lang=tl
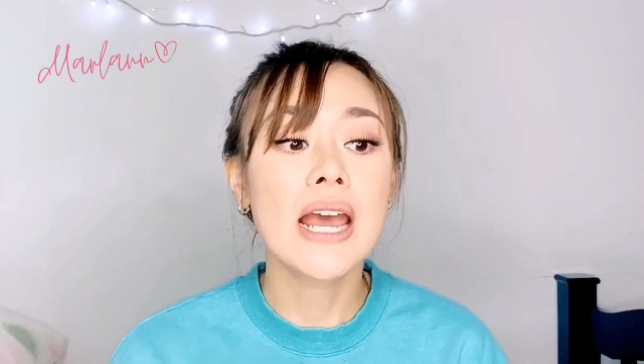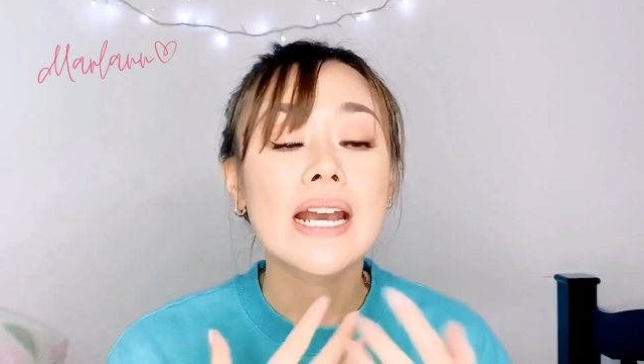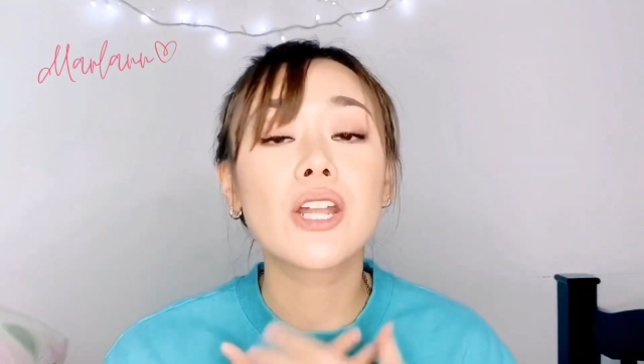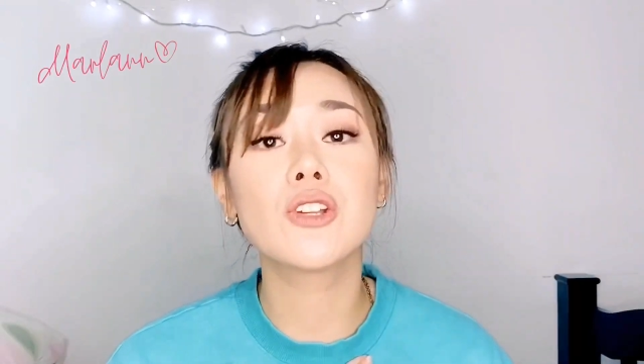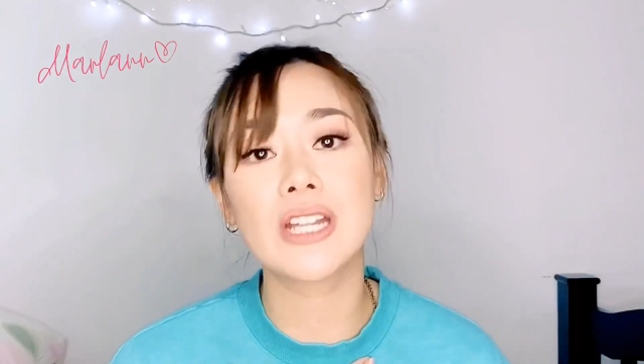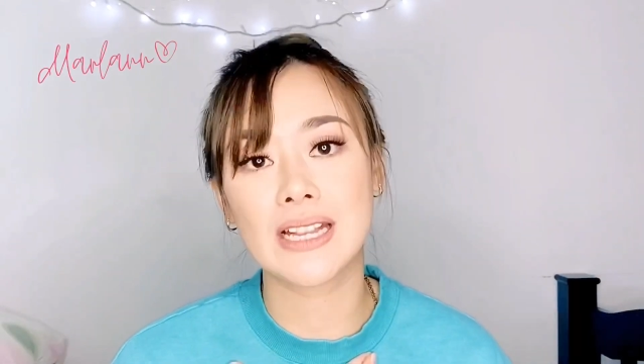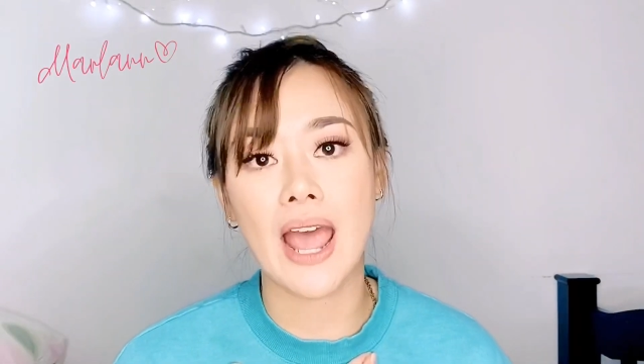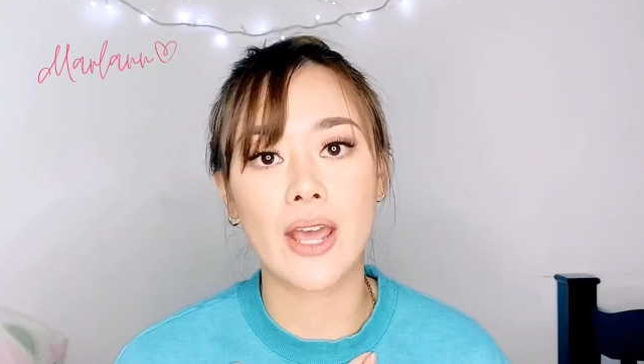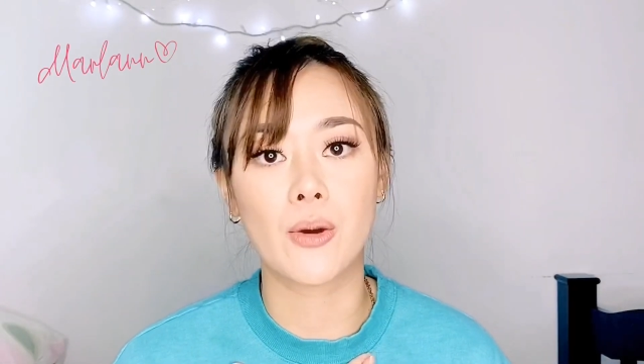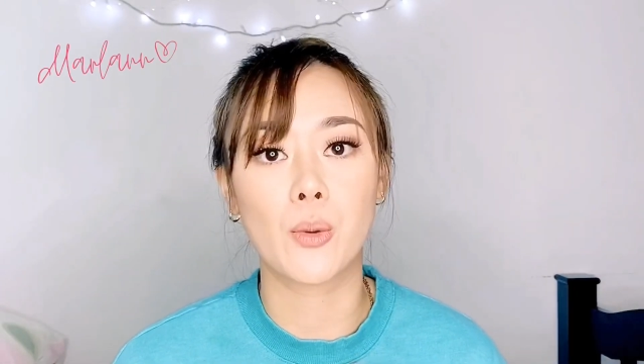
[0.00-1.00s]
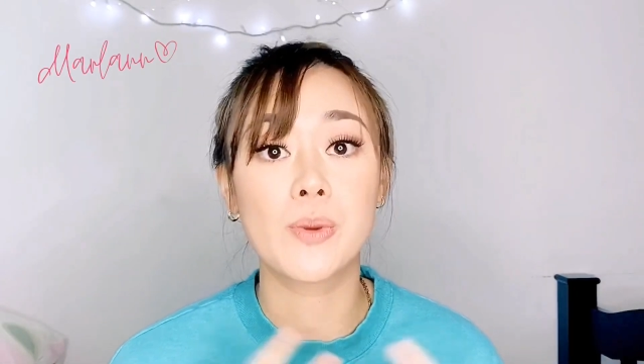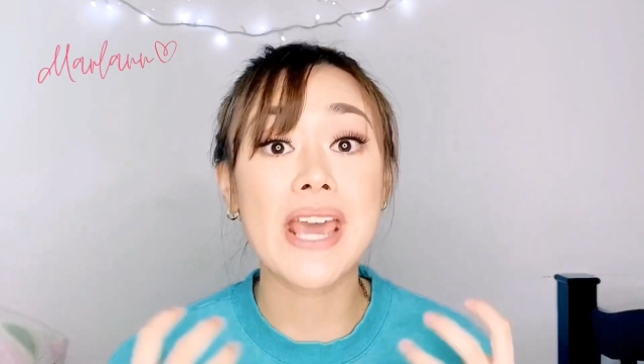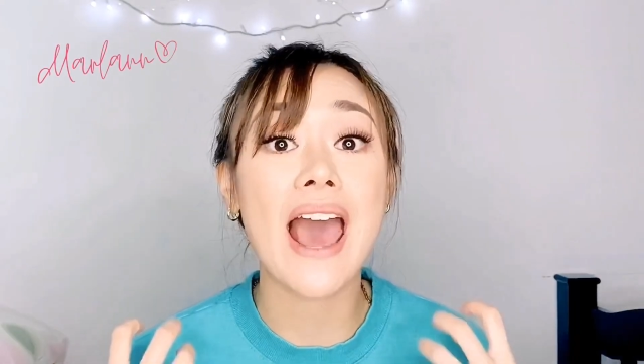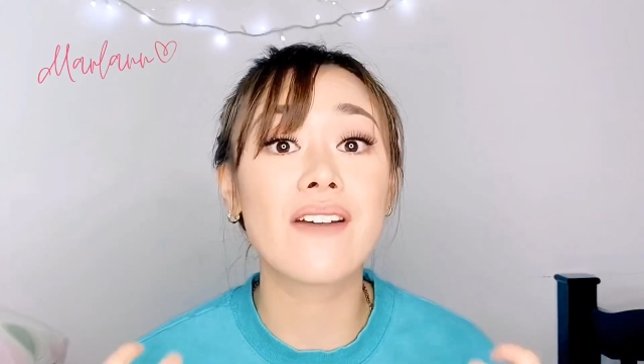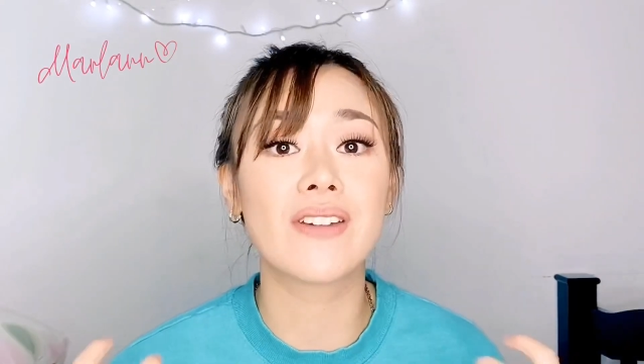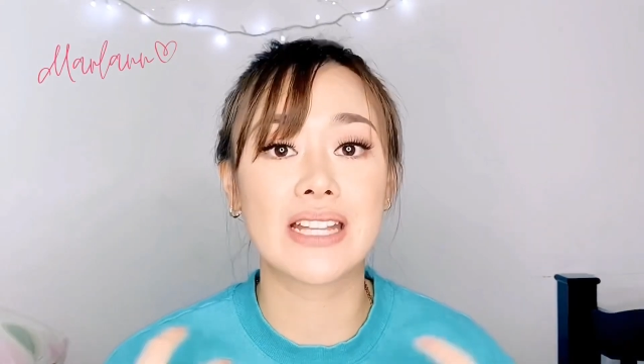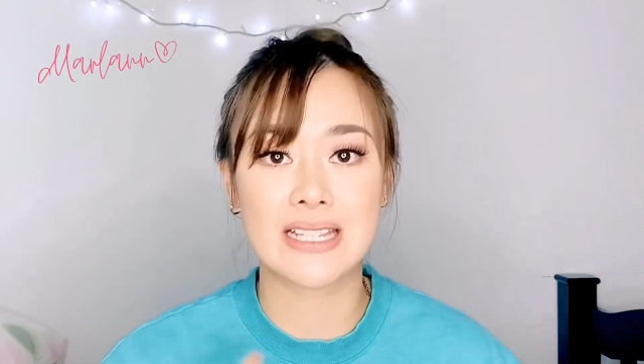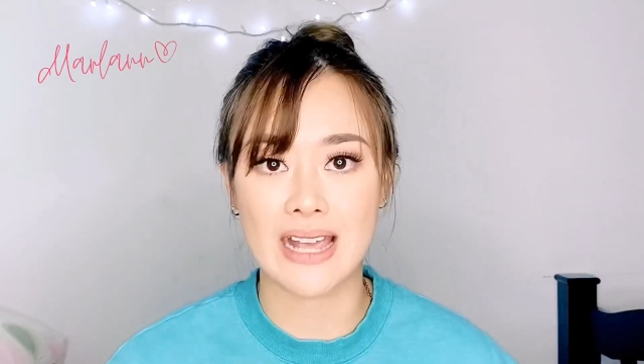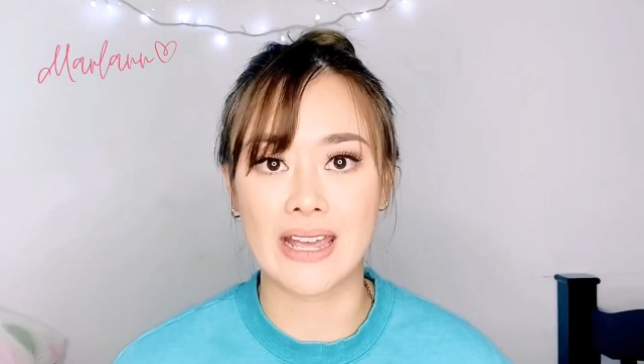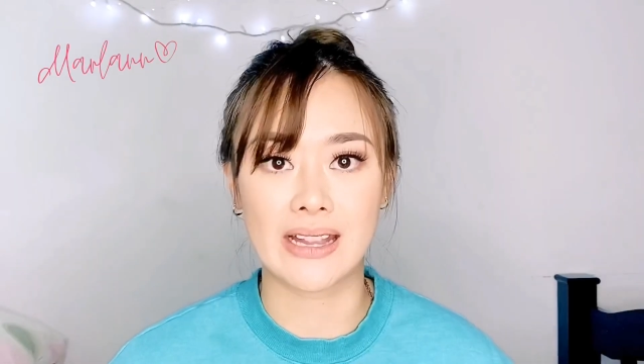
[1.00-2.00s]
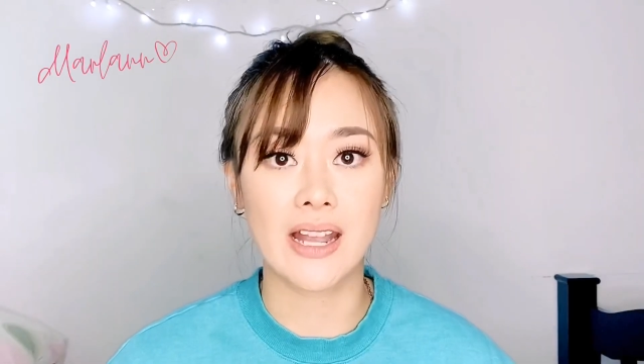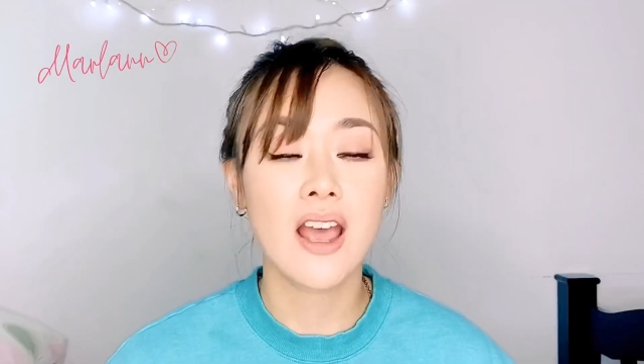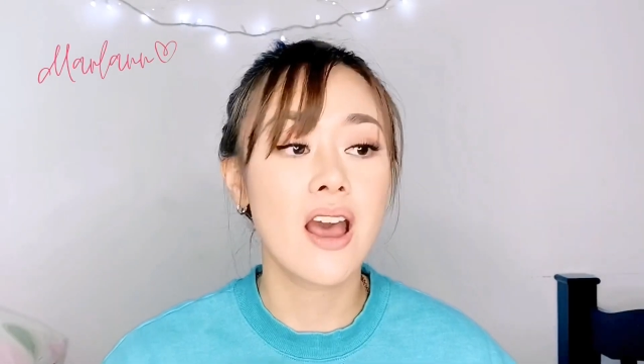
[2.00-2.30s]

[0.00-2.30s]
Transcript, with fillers: Ganon din tayo. We have a design.